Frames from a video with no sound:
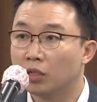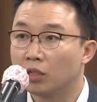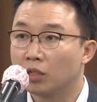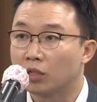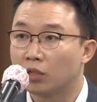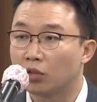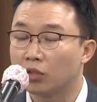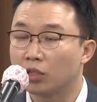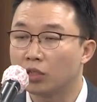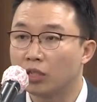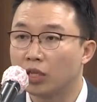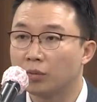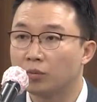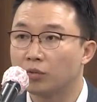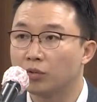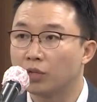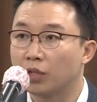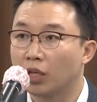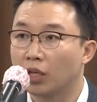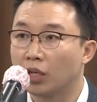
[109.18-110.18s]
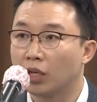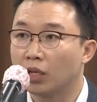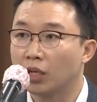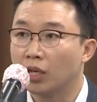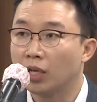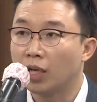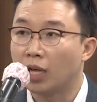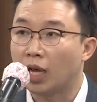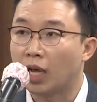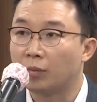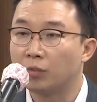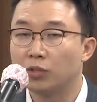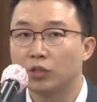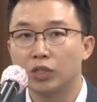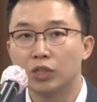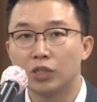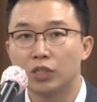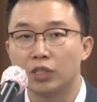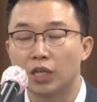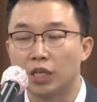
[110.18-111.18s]
그렇기 때문에
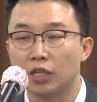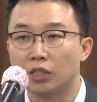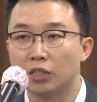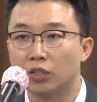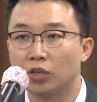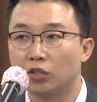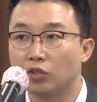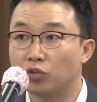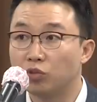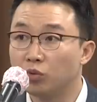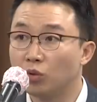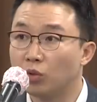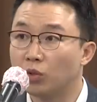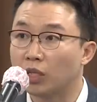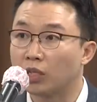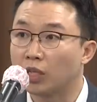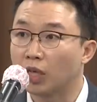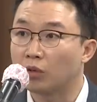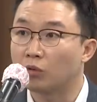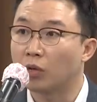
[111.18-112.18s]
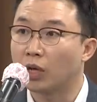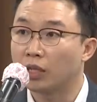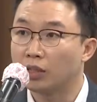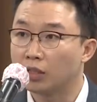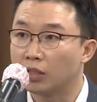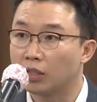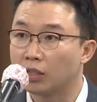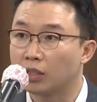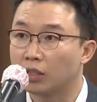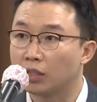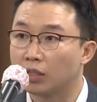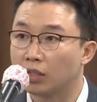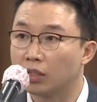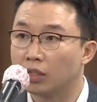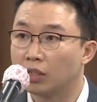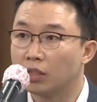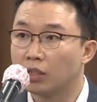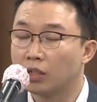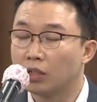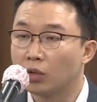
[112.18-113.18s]
아무리 제 의견이 충돌된다고 한들
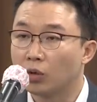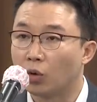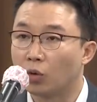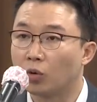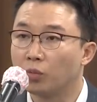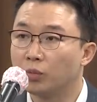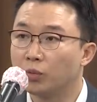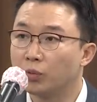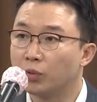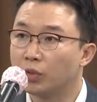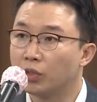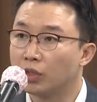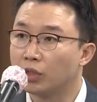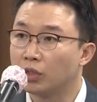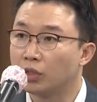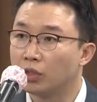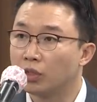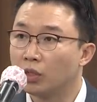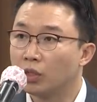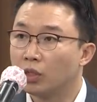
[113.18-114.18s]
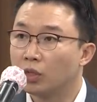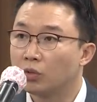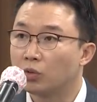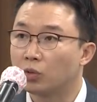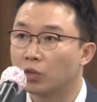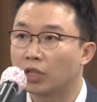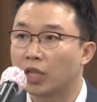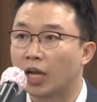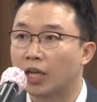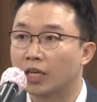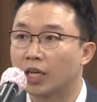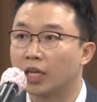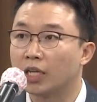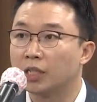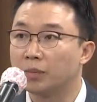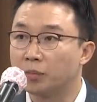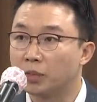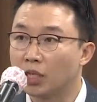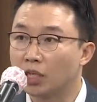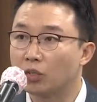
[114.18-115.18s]
그런 부분은 종의 당의
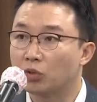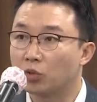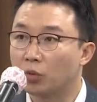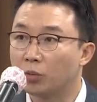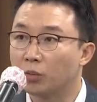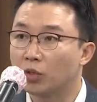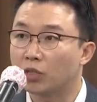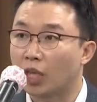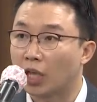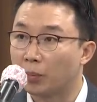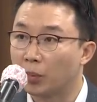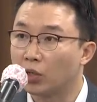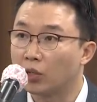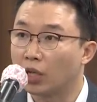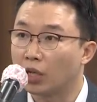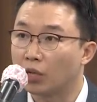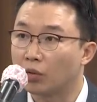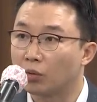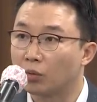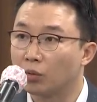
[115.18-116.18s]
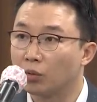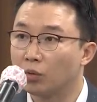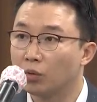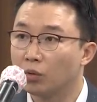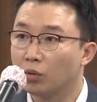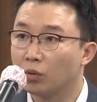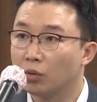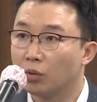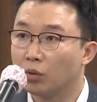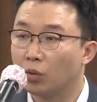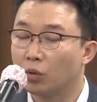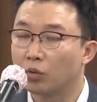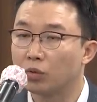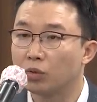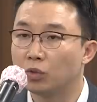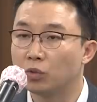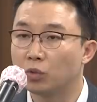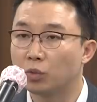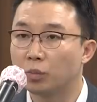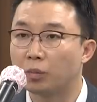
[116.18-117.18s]
입장을 조금 더 대변하고
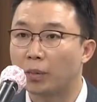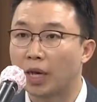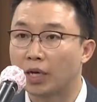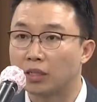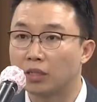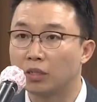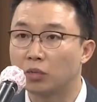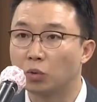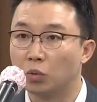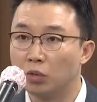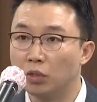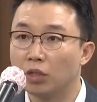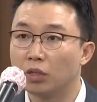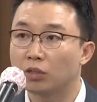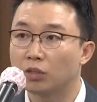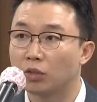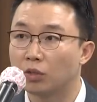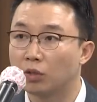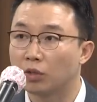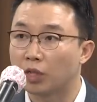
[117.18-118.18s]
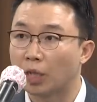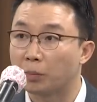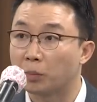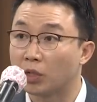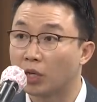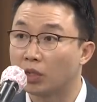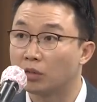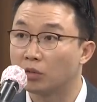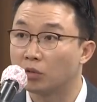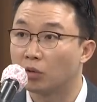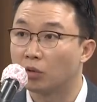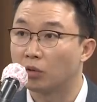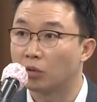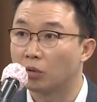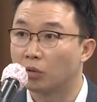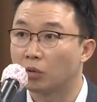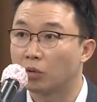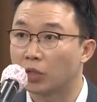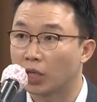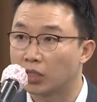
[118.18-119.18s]
혹은 좀 말을 돌려서 답변하는
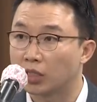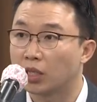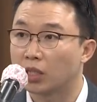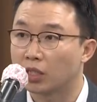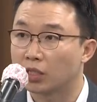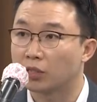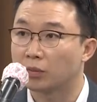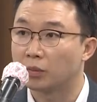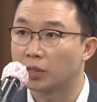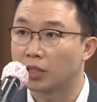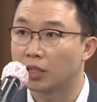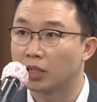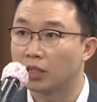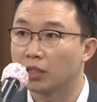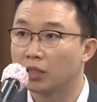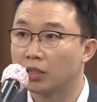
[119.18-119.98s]
걸로 대신하겠습니다.